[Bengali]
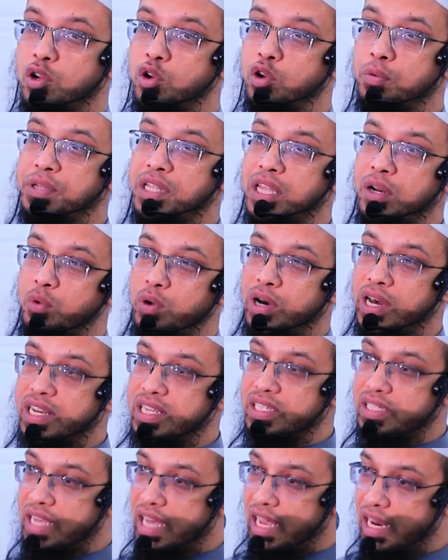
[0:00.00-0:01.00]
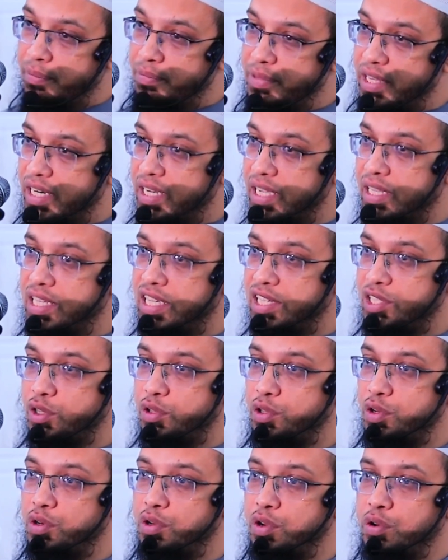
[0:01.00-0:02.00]
নবীদের ওয়ারিস আলেমদেরকে দিয়ে
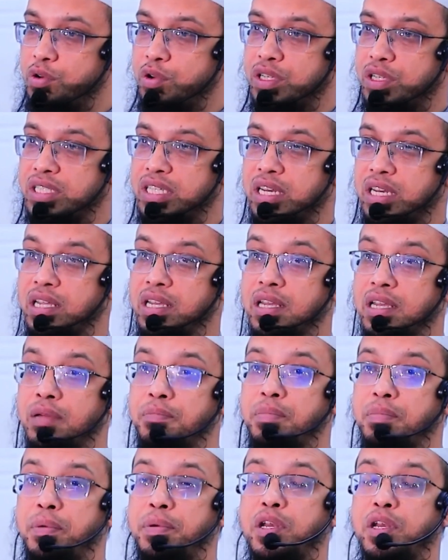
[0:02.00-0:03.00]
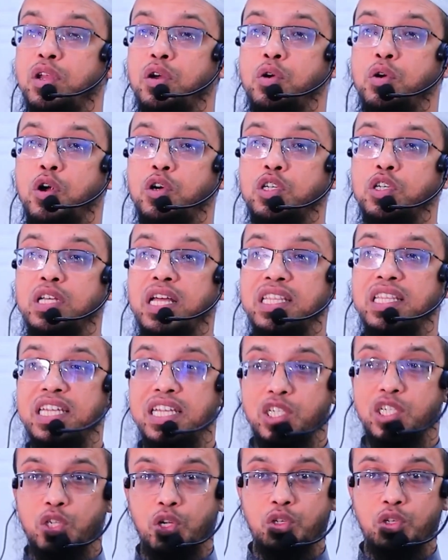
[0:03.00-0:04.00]
সতর্ক করেছেন বিভিন্ন ঘটনা
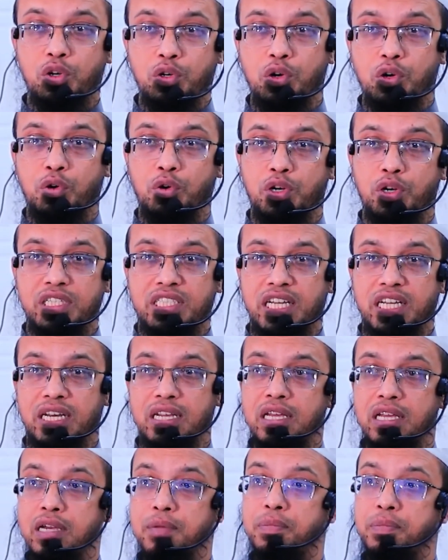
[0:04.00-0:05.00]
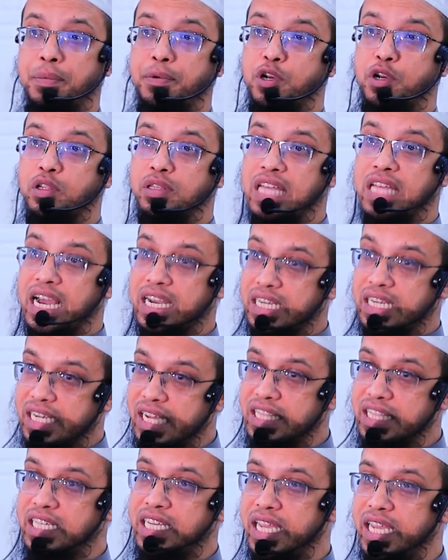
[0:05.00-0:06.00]
দিয়ে সতর্ক করেছেন বিভিন্ন
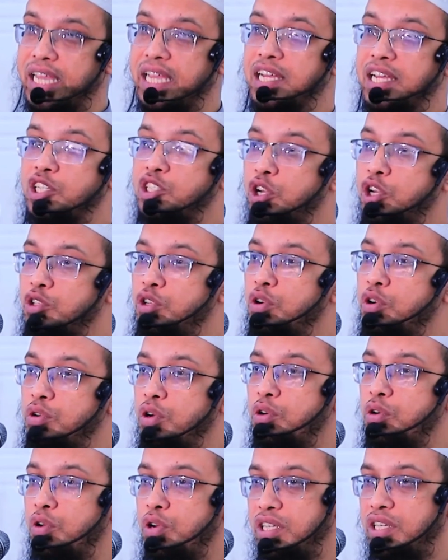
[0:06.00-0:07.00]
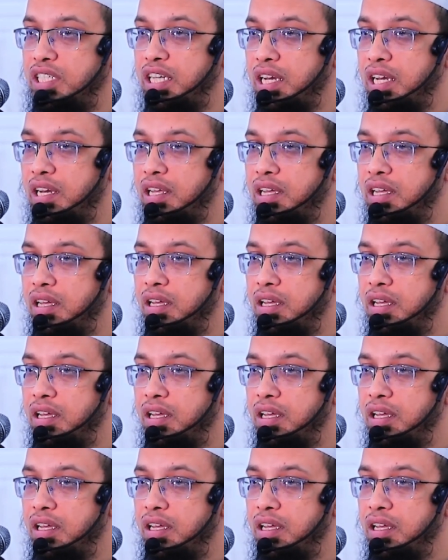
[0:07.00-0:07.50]
ধাক্কা দিয়ে সতর্ক করেছেন